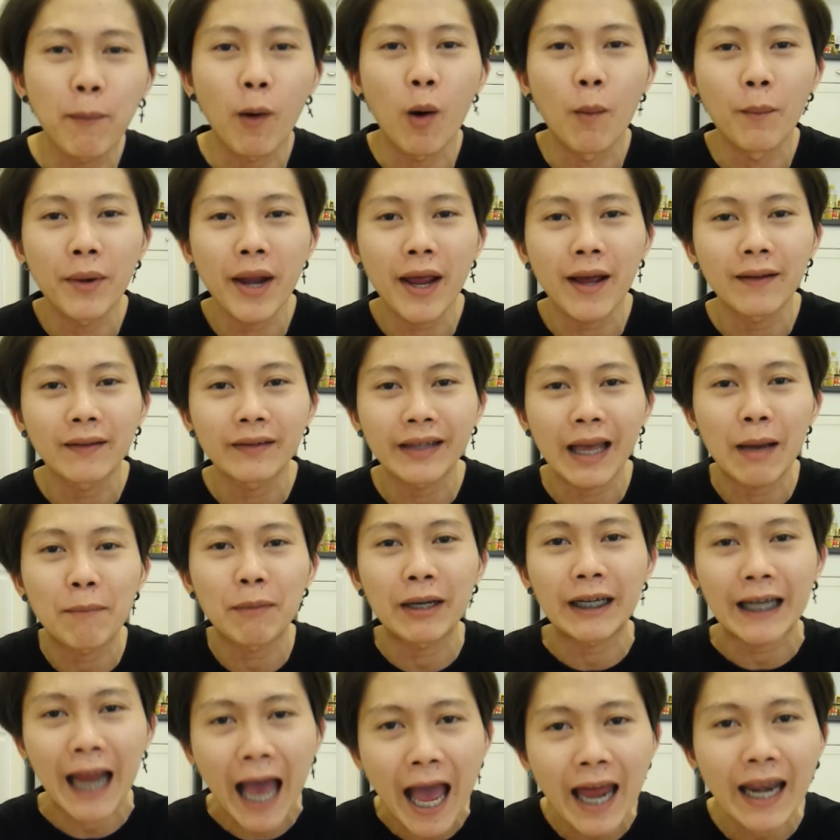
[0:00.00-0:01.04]
ผมเนี่ยทำ
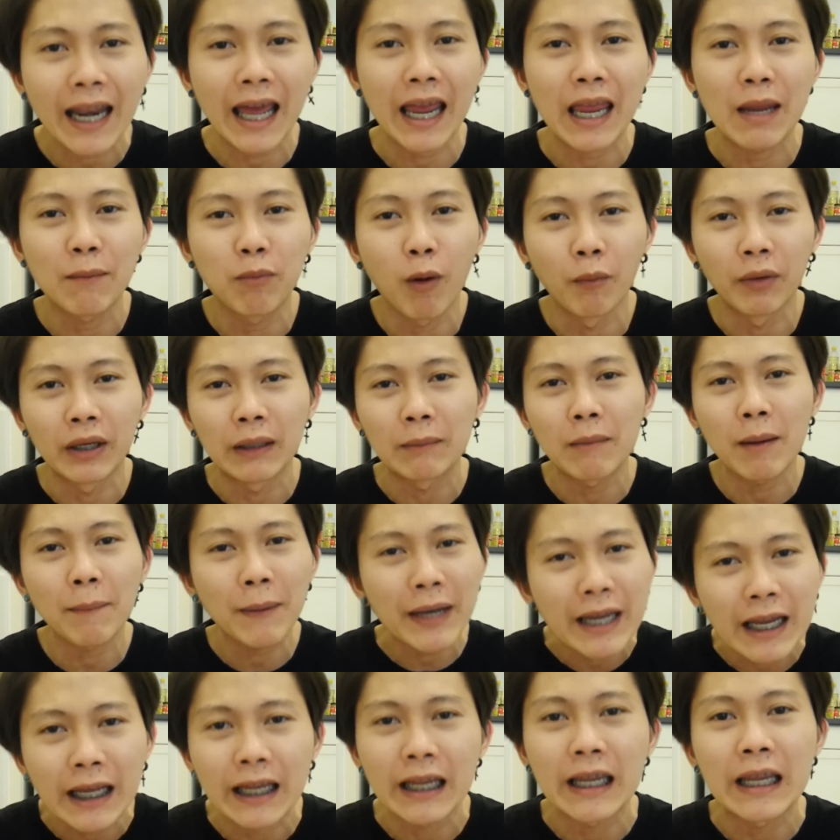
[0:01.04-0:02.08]
กันท่าไหนผมถึงมาเป็
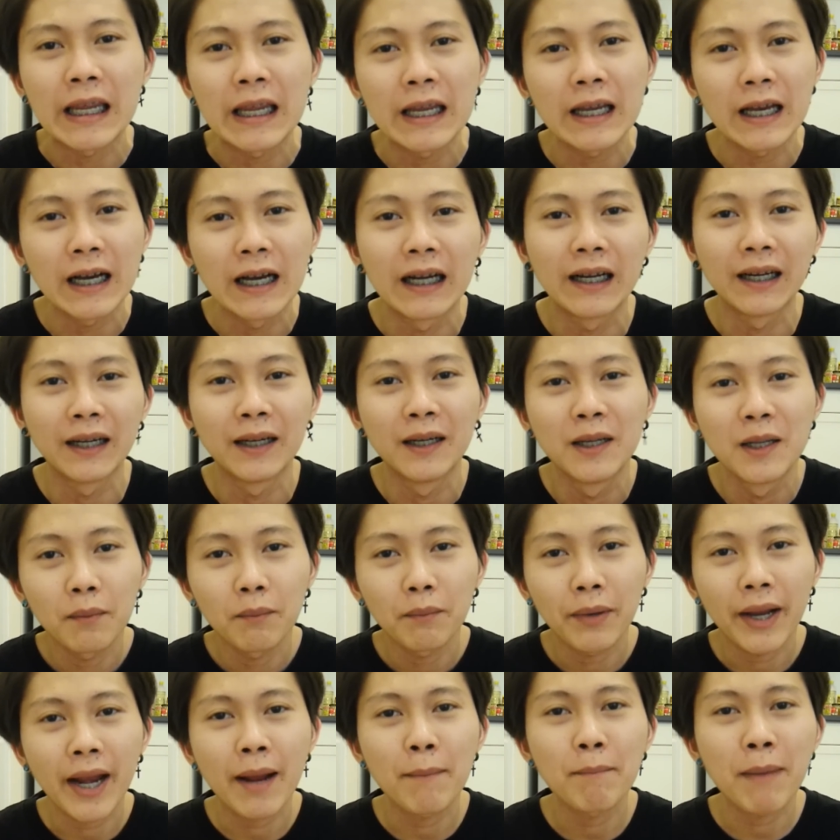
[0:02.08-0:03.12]
นอย่างนี้
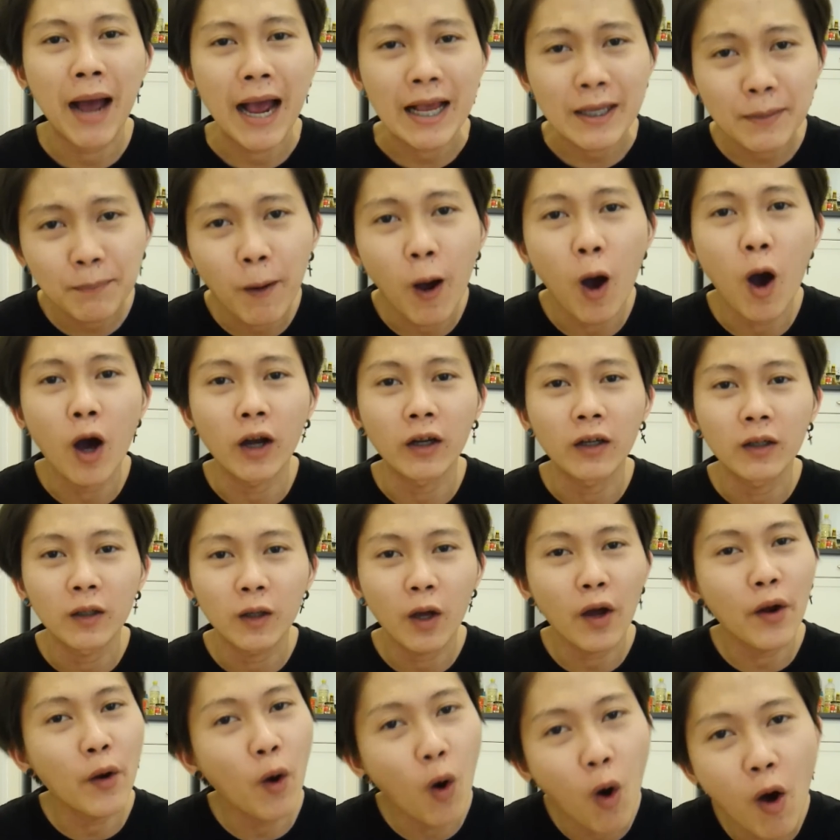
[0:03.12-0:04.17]
ไปทำพาสปอร์ต
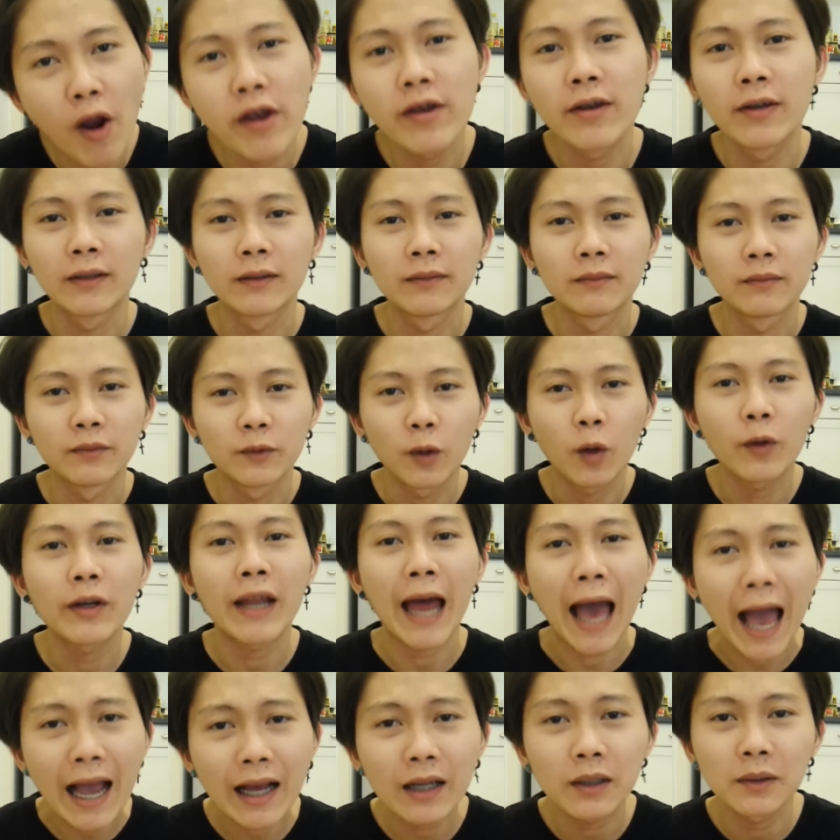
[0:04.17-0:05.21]
ก็โดน
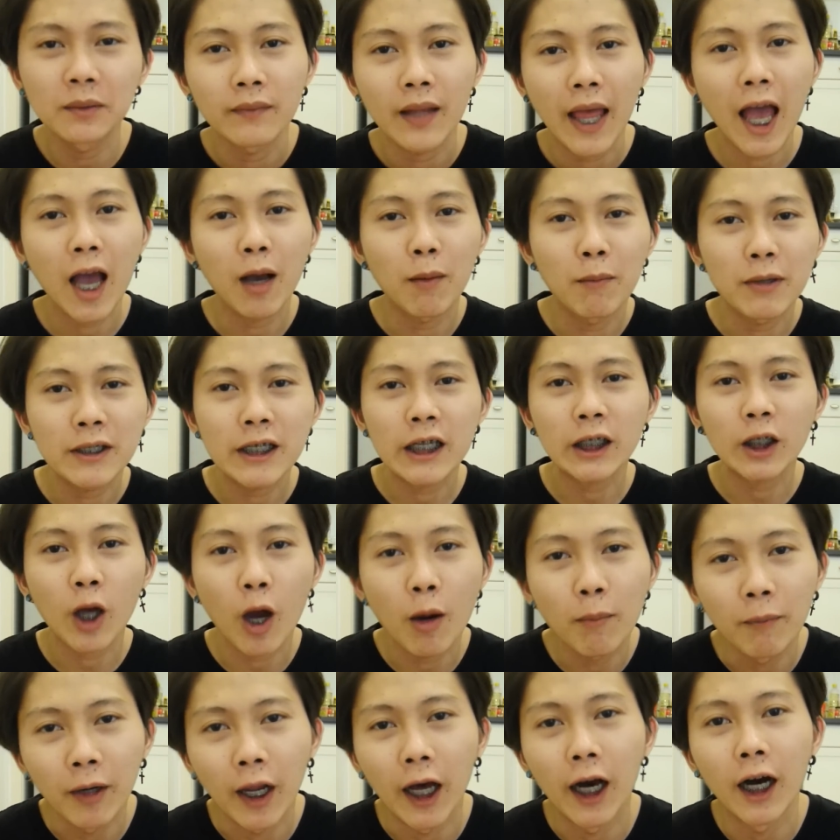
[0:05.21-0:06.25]
ทักอ้าวไม่ใช่ทอ
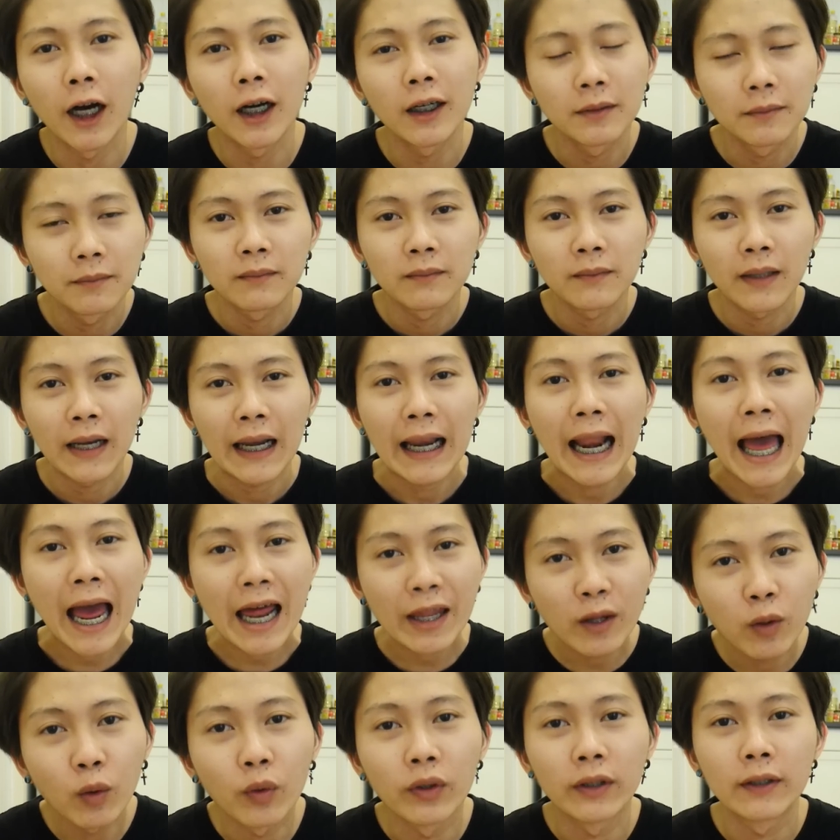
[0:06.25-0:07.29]
มเหรอล่า
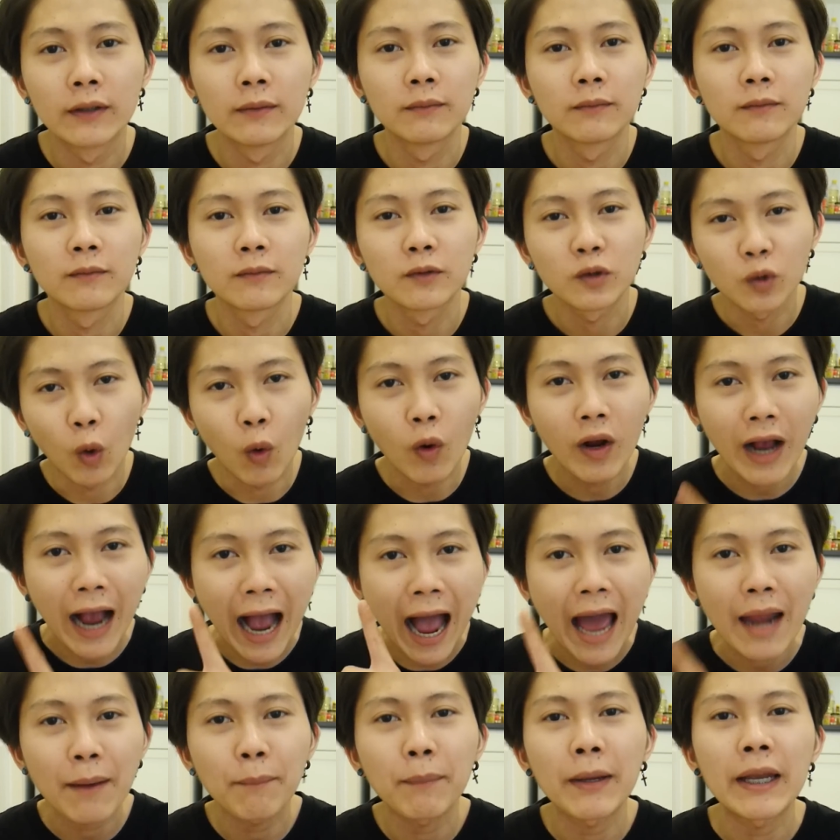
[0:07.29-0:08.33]
สุดสงกรา
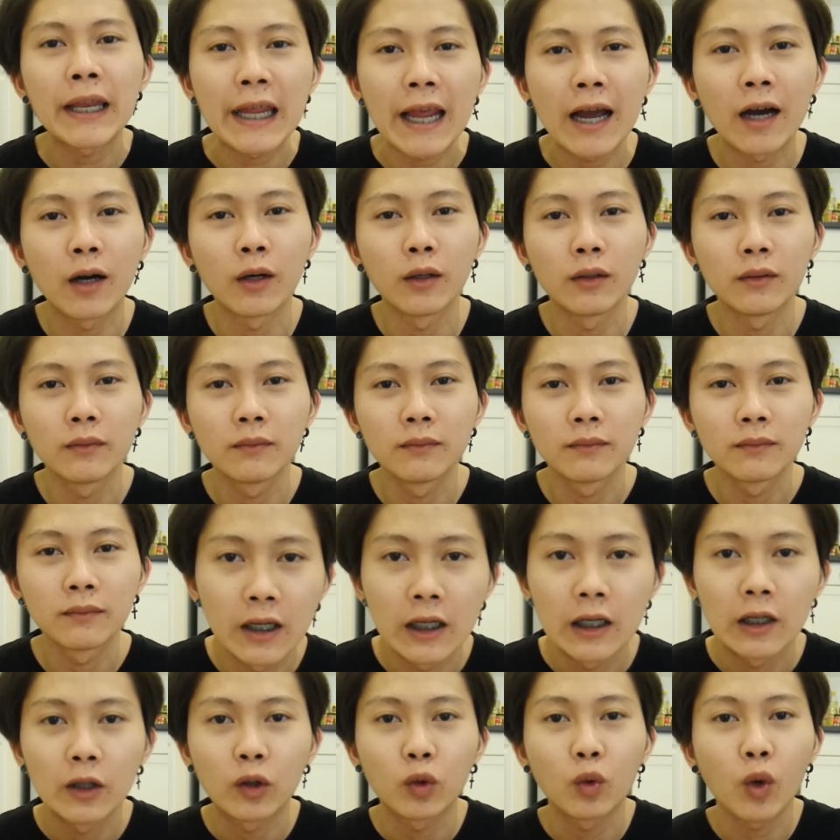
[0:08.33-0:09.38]
นต์ไปเที่ยว
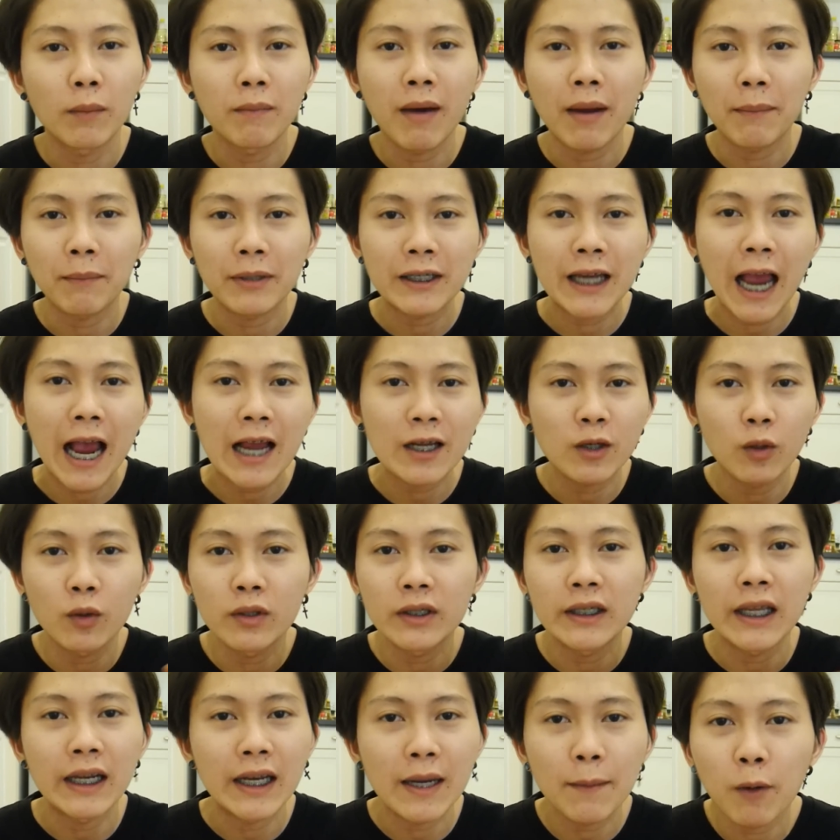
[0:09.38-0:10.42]
ตรวจบัตรประชาชน
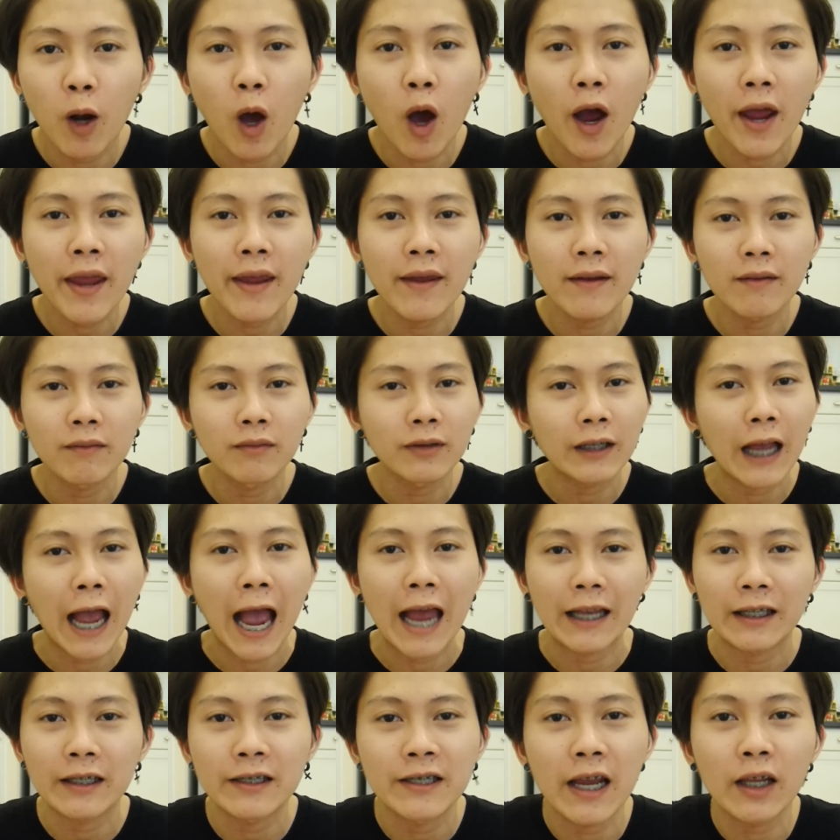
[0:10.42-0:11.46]
เสร็จเรียบร้อยกา
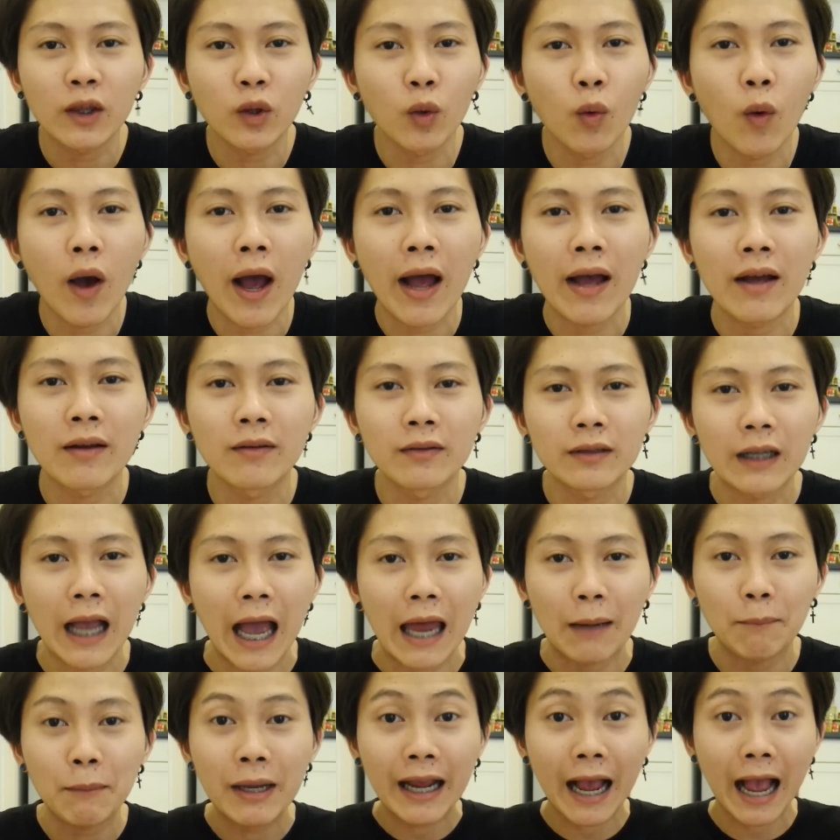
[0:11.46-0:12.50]
ดจะเช็คตัวกา
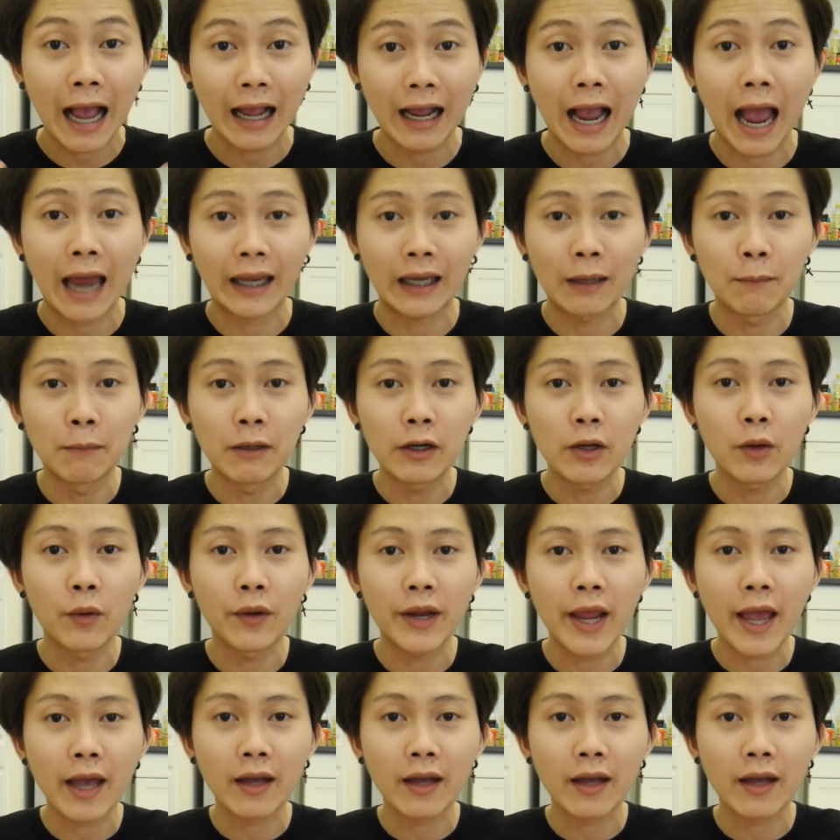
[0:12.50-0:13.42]
ดไม่กล้ากาดทำมืออยู่อย่างเงี้